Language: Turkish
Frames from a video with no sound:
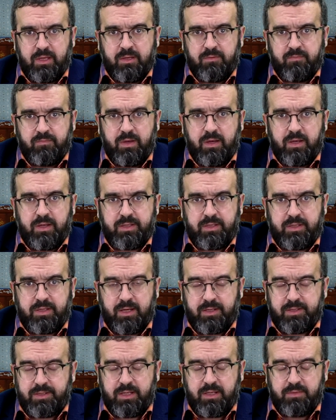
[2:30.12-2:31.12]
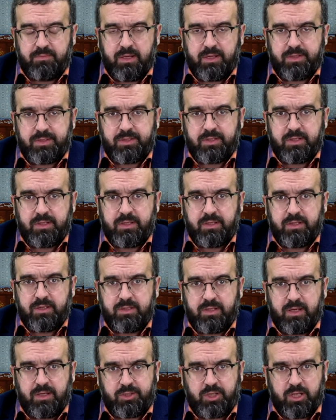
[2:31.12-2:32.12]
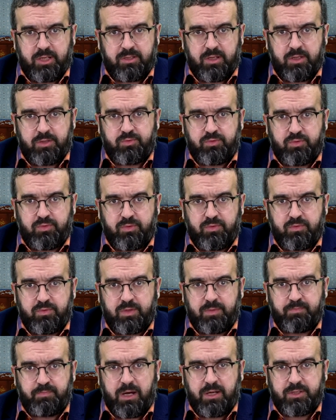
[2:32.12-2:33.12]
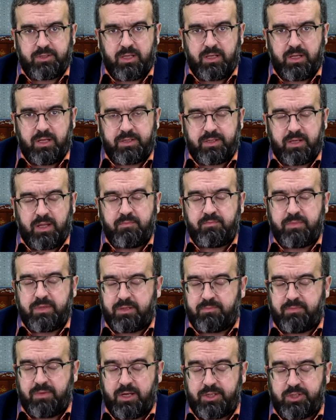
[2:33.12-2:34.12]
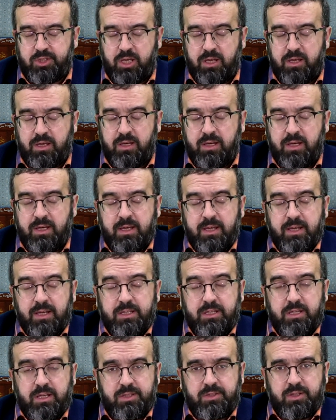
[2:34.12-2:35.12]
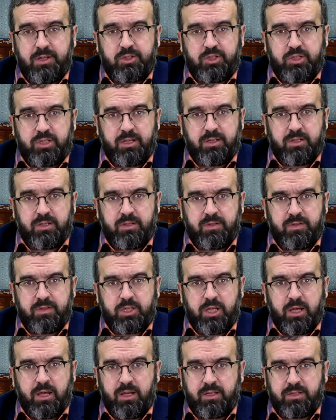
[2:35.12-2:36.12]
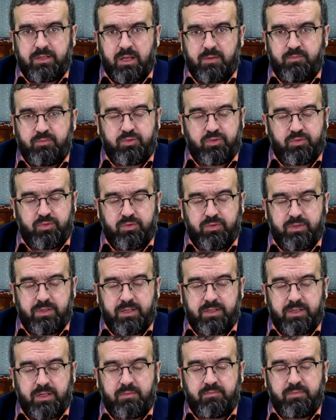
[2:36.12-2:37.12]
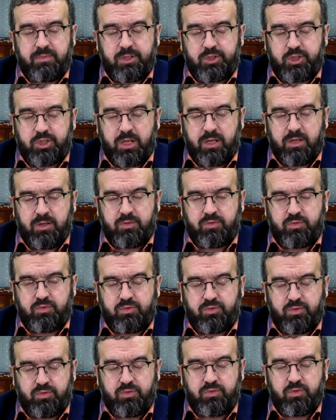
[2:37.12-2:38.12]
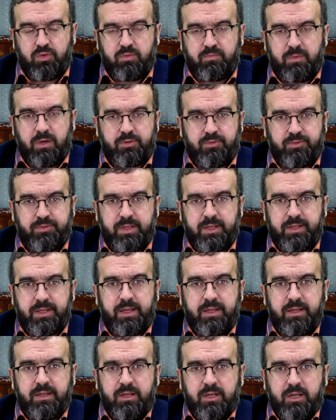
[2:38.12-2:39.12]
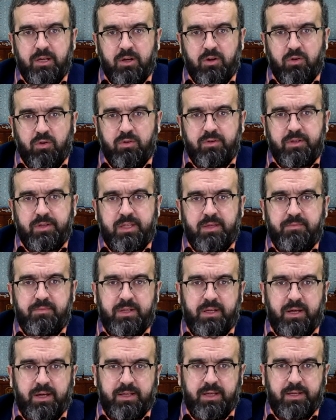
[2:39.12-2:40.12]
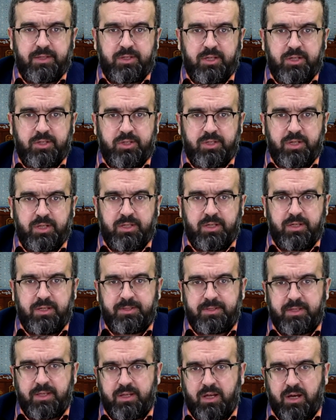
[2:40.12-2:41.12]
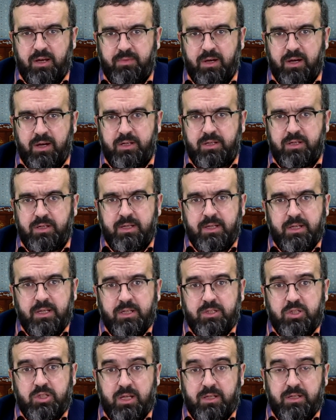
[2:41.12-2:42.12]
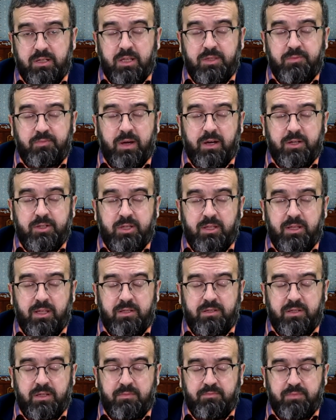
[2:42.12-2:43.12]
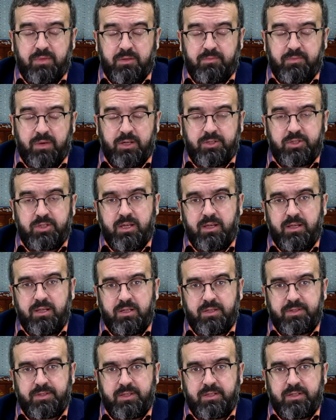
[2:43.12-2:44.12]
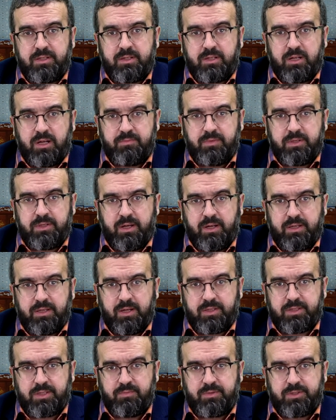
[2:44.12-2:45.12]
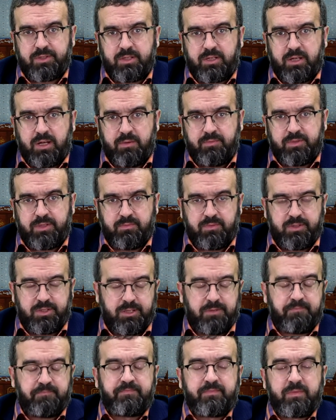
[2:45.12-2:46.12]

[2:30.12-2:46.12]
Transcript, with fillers: ve ya nimet ya cennet bahçelerinden bir bahçe ya da cehennem çukurlarından bir çukur olmak üzere orada bir hayat geçireceğiz. Cenab-ı Hak cennet bahçelerinden bir bahçe eylesin kabir hayatımızı, kabrimizi.